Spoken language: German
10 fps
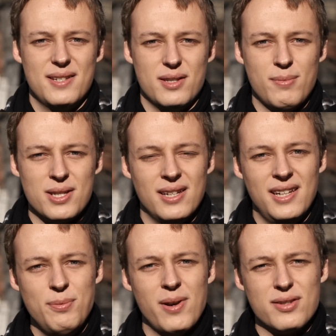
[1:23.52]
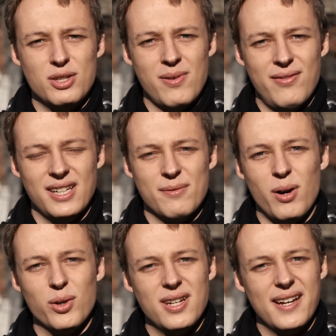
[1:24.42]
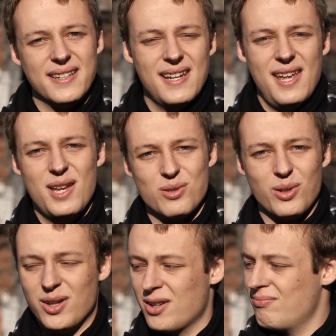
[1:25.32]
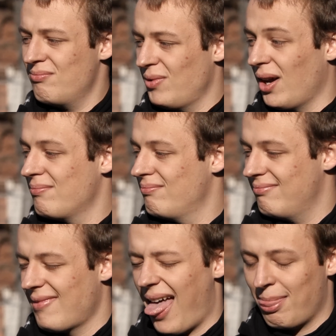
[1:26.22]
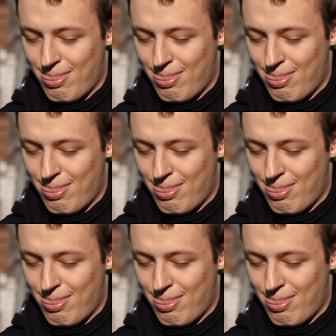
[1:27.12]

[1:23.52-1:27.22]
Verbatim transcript: Sie basieren nicht mehr auf sich bewegenden Bauteilen, sondern, ja, ja